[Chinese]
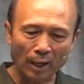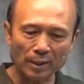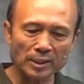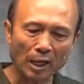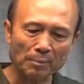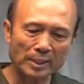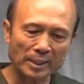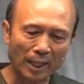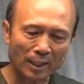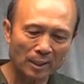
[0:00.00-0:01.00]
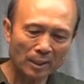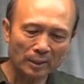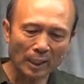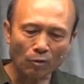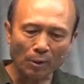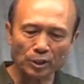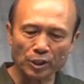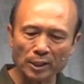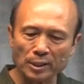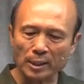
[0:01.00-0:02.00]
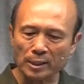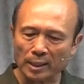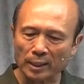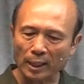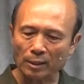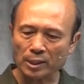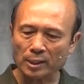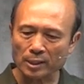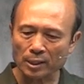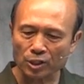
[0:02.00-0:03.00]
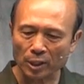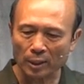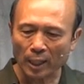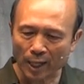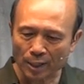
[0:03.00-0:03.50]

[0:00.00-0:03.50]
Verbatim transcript: 好了，下面写：当我们全心信靠、亲近神、